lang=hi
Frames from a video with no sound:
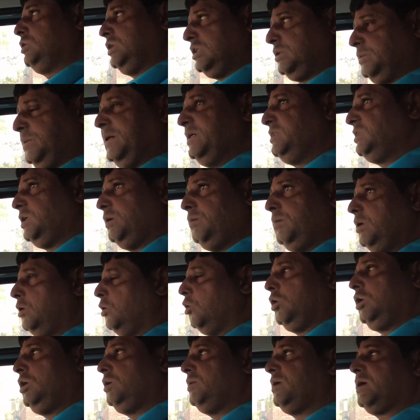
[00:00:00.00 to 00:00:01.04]
सस्पेंशन में
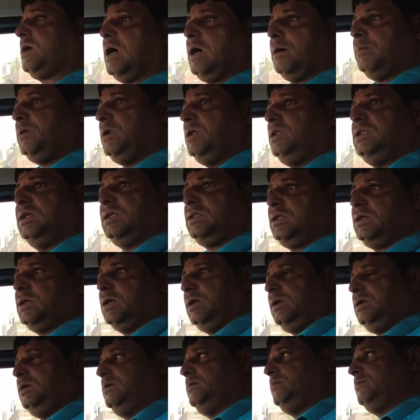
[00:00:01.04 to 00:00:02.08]
लोडिंग में काम नहीं देती
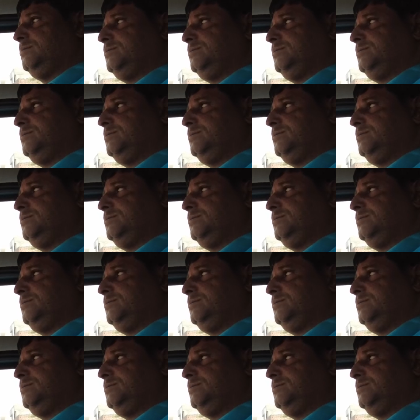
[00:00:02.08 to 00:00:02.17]
गाड़ी